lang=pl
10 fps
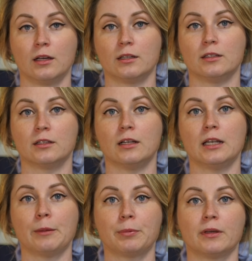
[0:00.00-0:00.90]
i
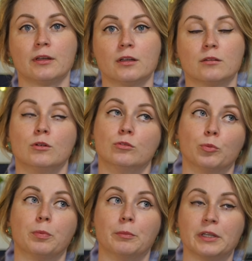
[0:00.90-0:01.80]
lepiej
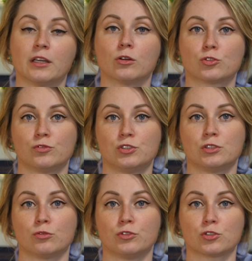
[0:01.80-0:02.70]
lub mniej
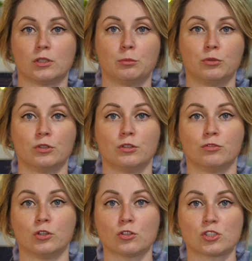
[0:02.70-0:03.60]
oczywiście również one były
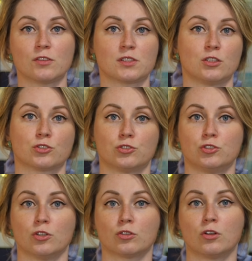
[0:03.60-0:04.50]
widoczne w zależności od